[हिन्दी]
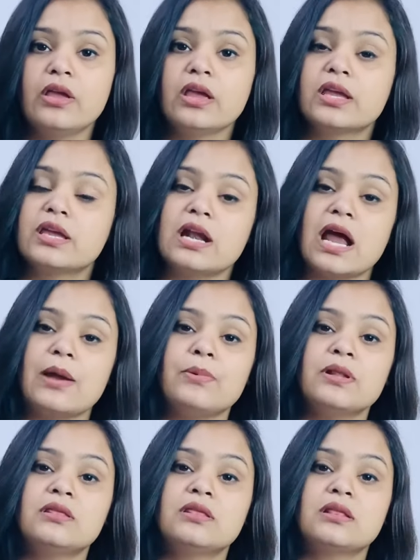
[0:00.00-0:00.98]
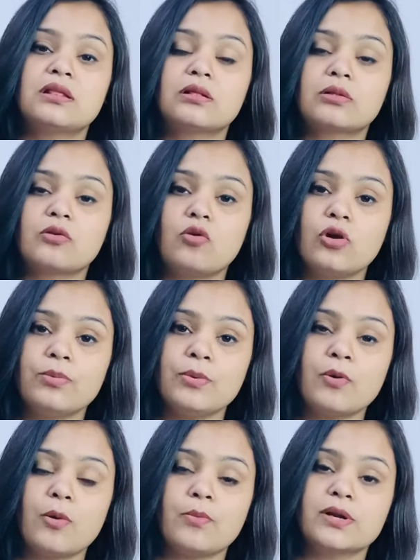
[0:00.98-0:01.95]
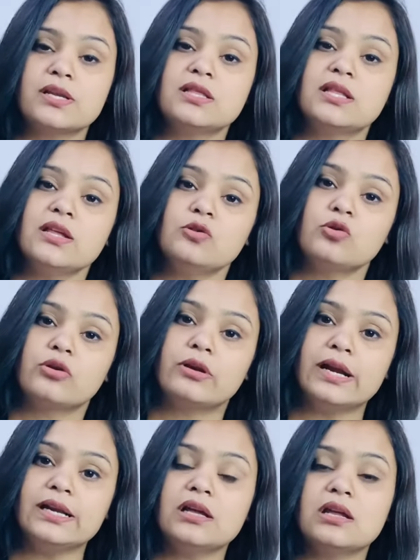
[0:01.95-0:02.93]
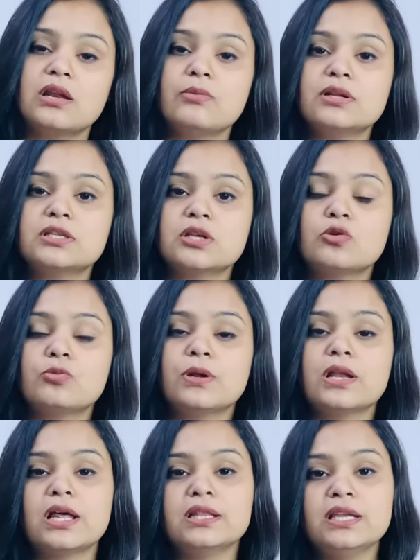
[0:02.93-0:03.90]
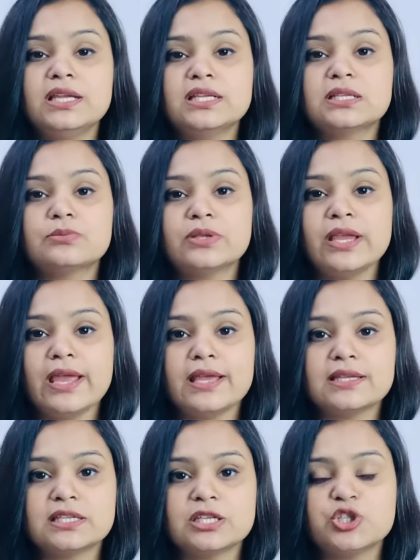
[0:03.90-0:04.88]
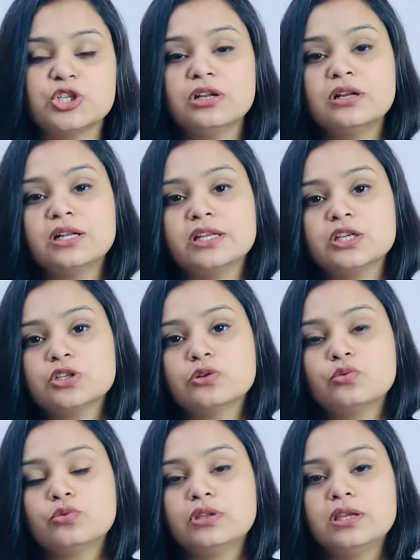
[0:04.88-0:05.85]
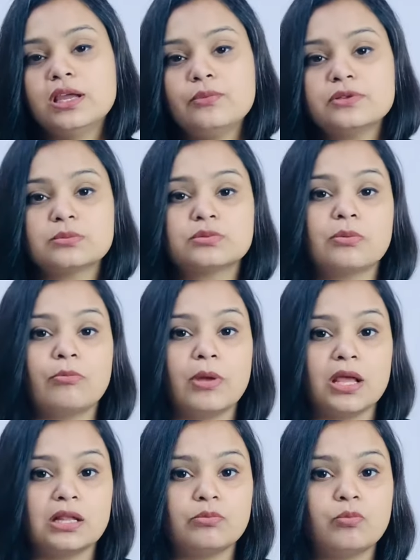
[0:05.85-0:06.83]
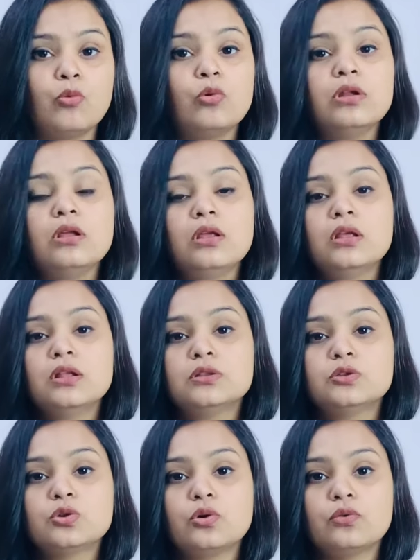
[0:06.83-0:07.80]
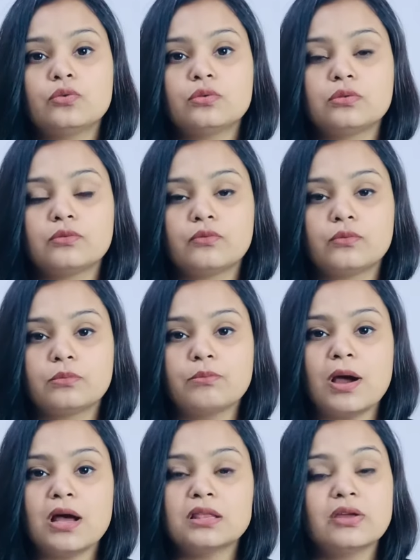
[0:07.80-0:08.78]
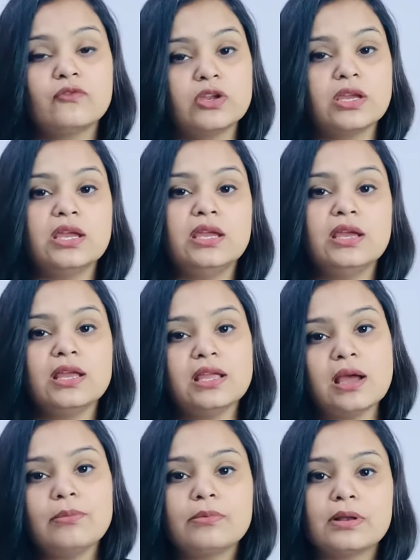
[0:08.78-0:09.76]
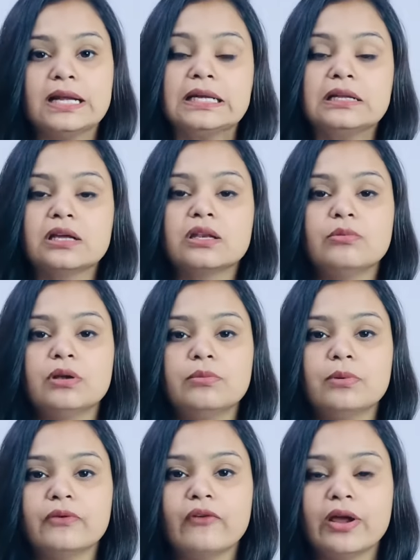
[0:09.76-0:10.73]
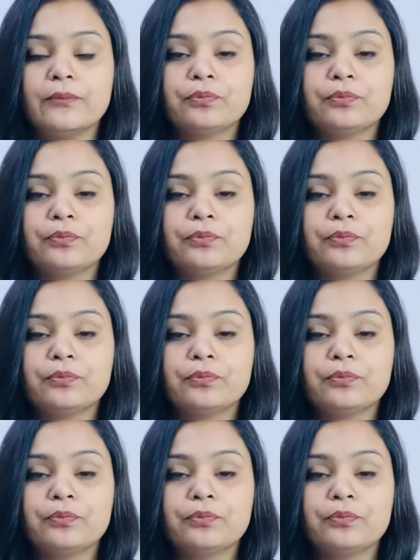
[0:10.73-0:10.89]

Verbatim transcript: किराए पर कोई भी प्रॉपर्टी दें तो रेंट अग्रीमेंट ज़रूर बना दें ये सबसे एसेंशियल कंडीशन होती है सबसे महत्वपूर्ण जो बात है वो यही है कि आप रेंट अग्रीमेंट बनवाएं